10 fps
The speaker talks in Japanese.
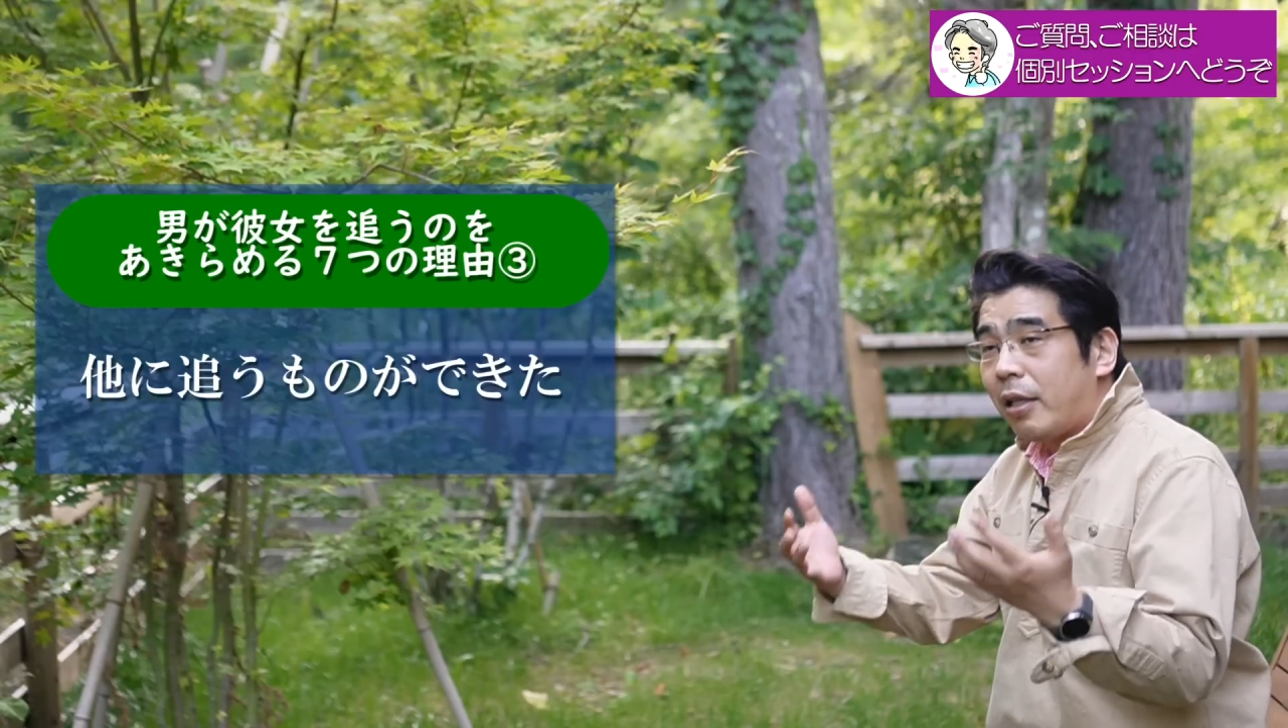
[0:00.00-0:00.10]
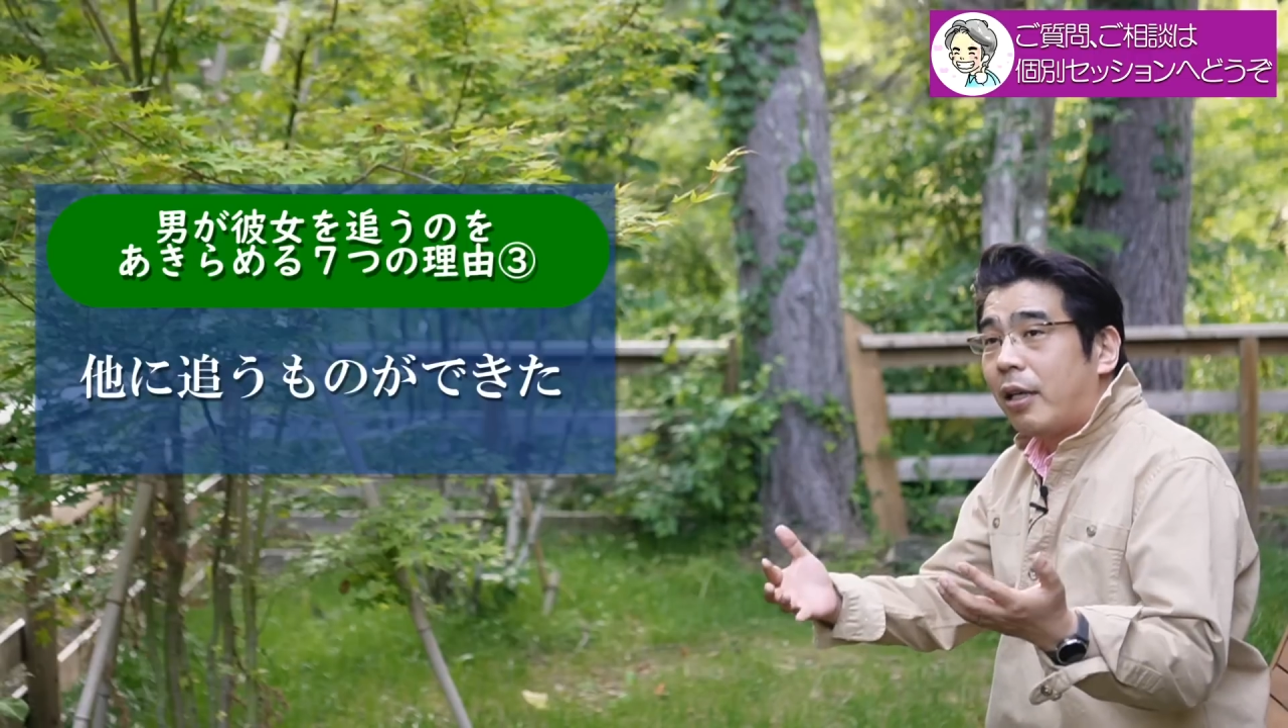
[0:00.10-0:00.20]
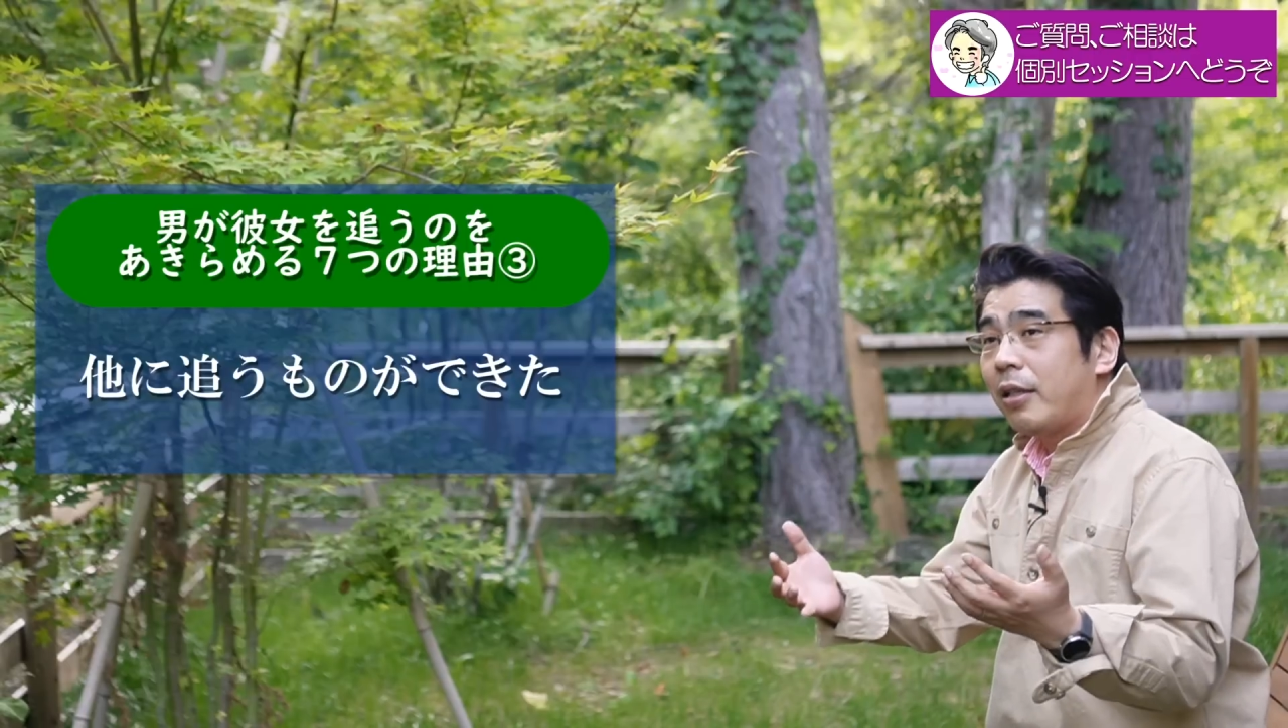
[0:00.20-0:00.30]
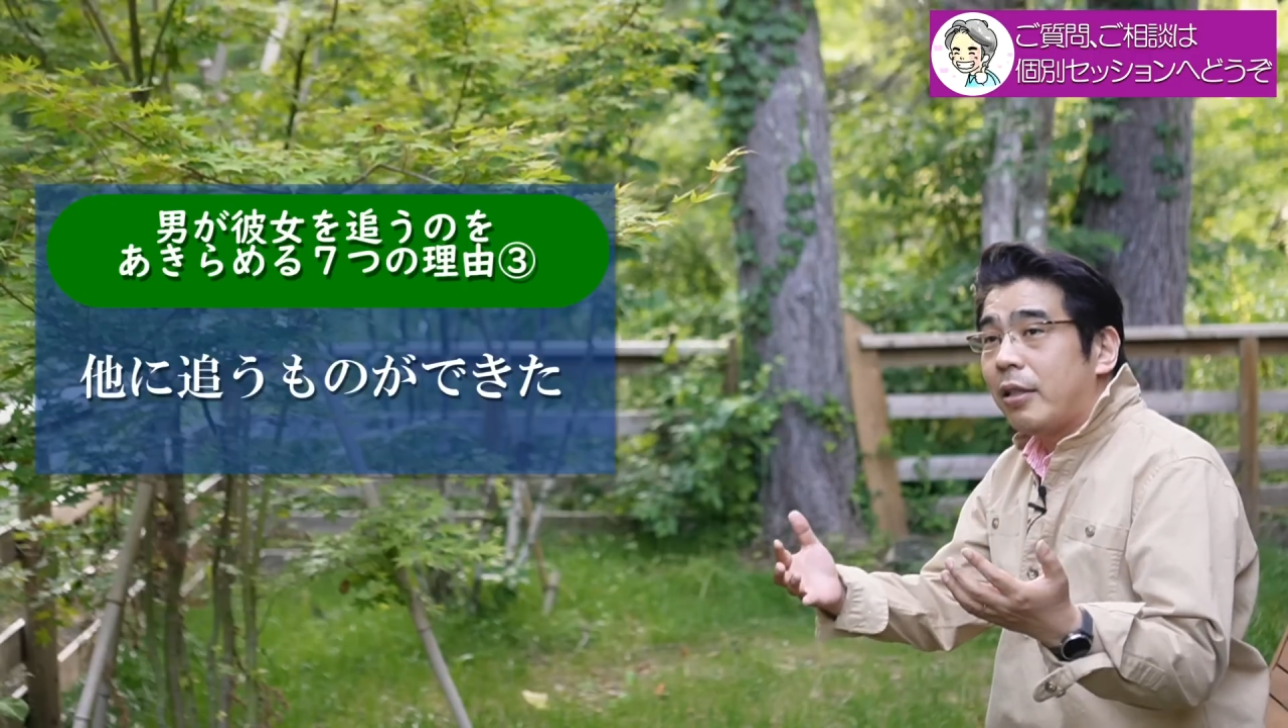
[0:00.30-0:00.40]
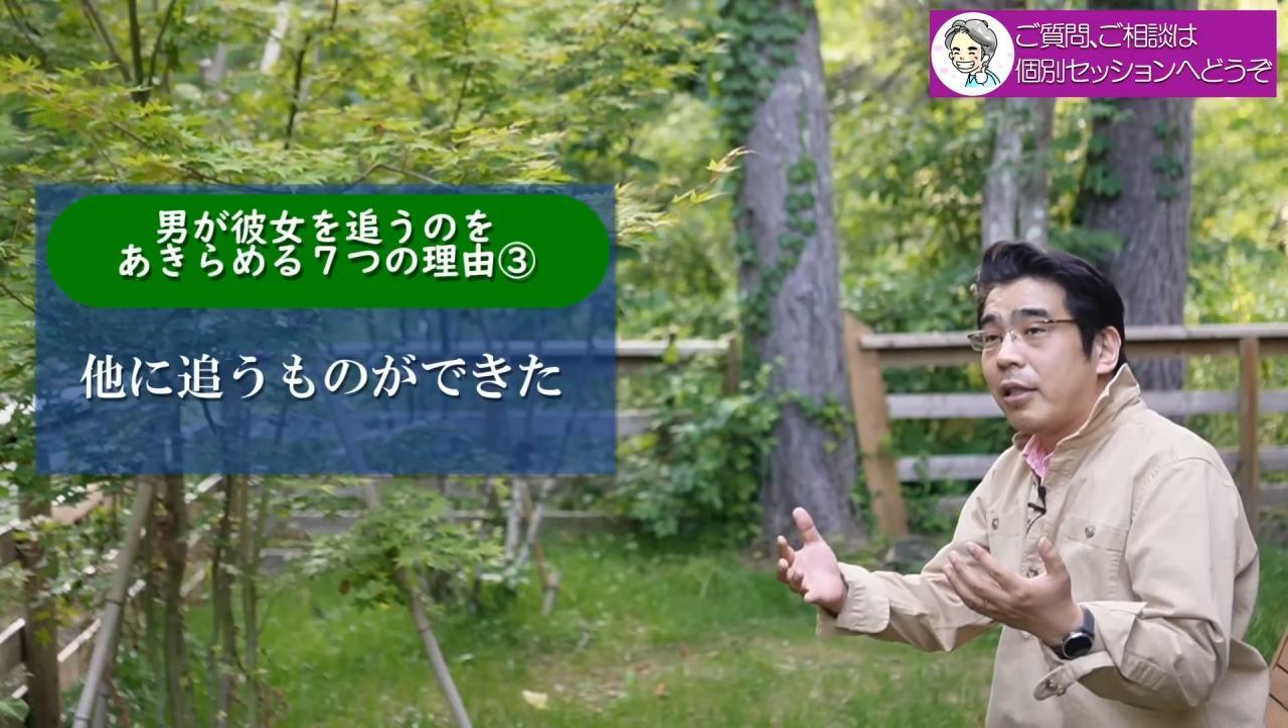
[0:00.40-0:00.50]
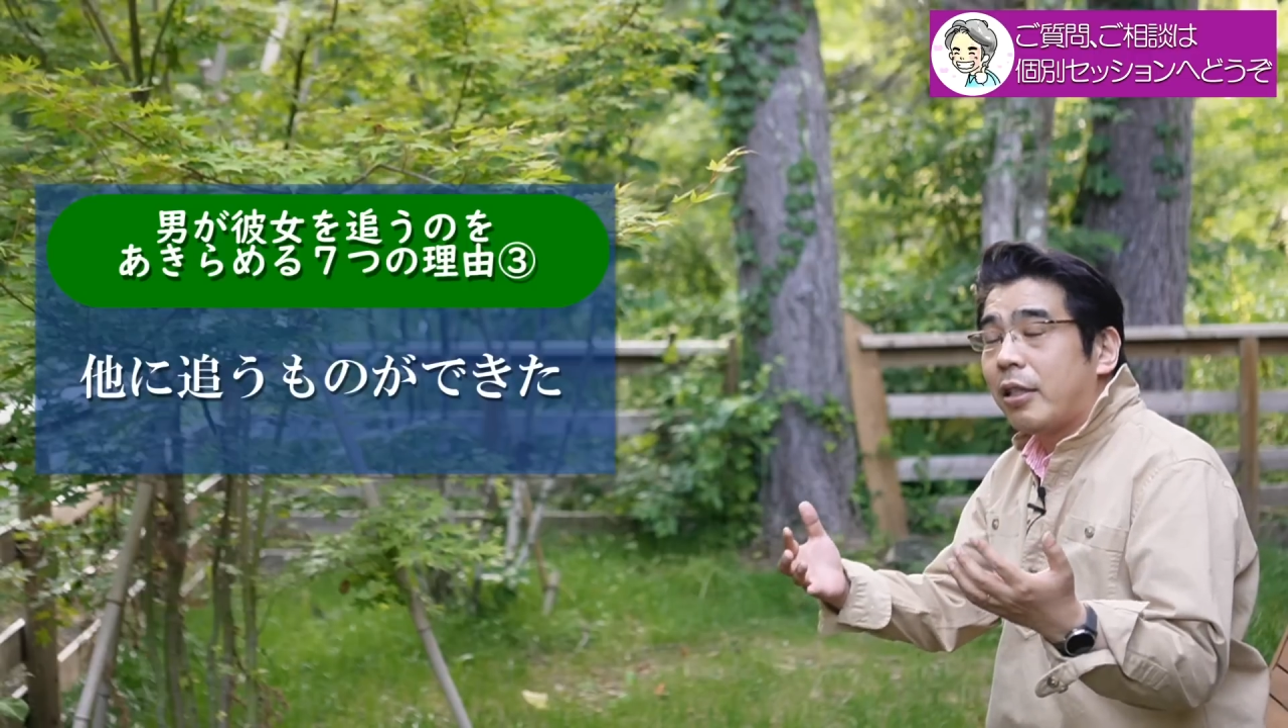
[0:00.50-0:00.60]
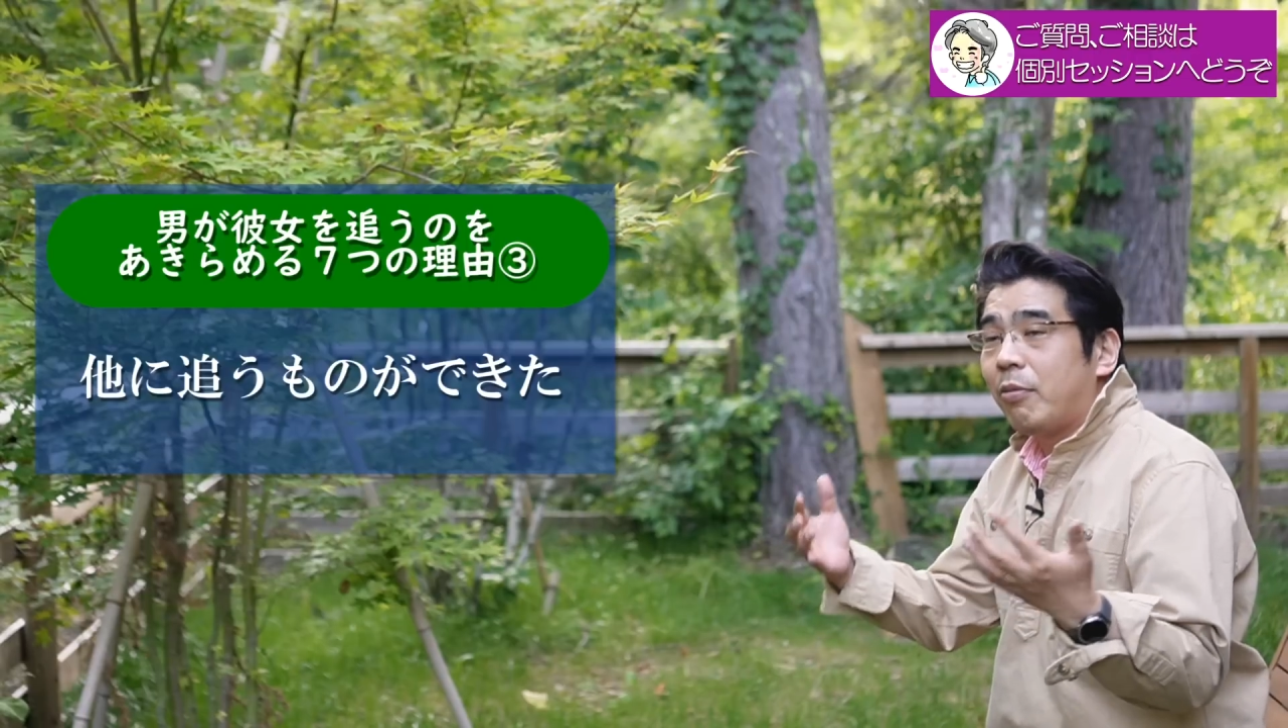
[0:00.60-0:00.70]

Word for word: らあなたに対し